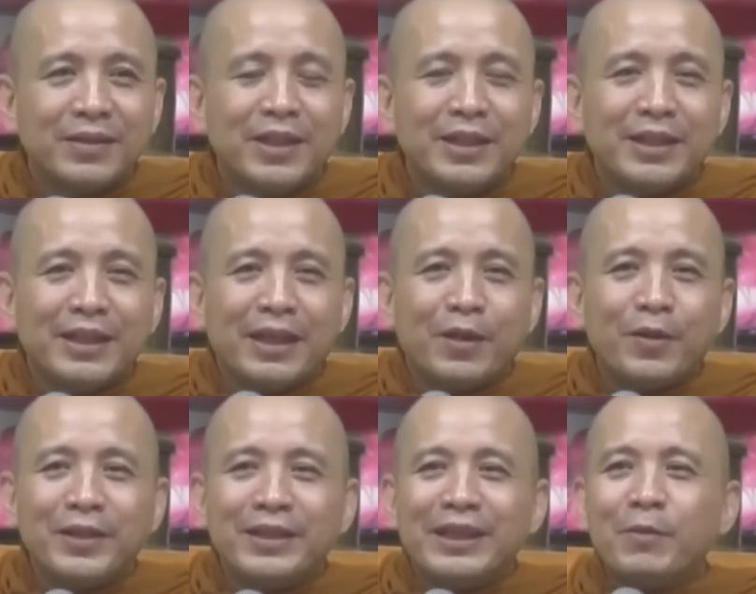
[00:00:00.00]
cho nên đó là
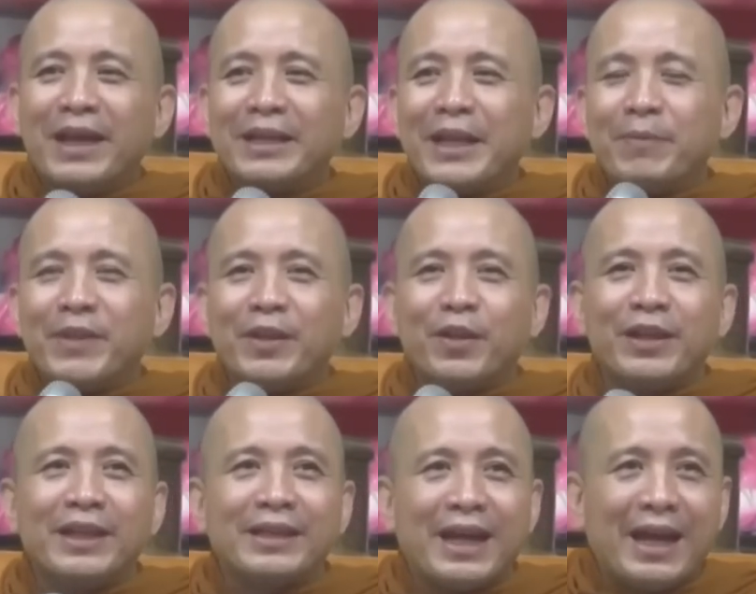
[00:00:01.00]
có những cái quan niệm ta
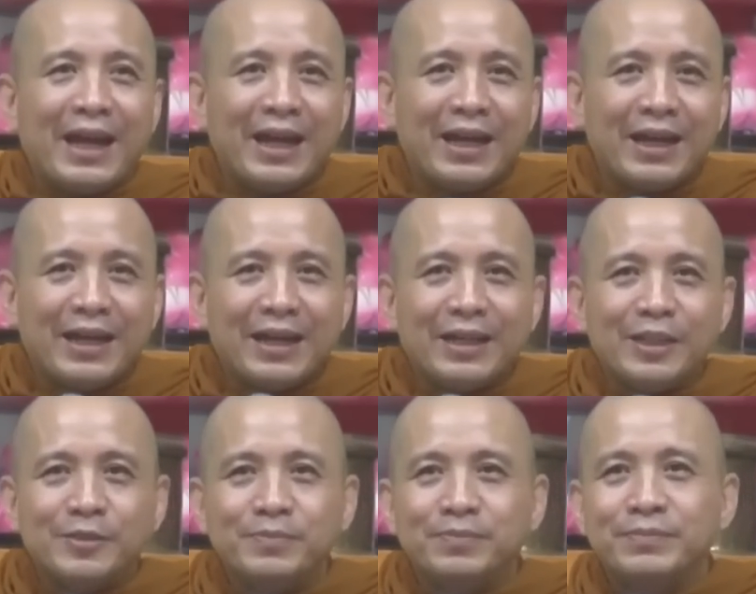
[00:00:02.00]
nói là
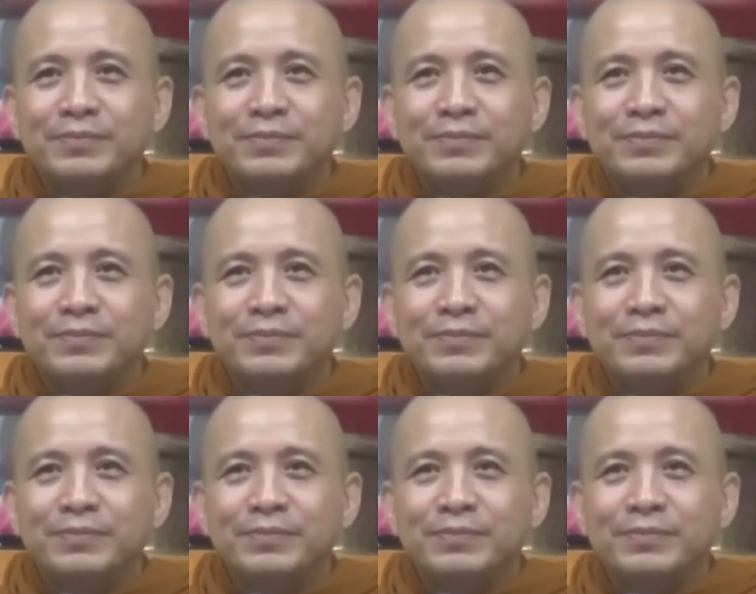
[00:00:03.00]
thà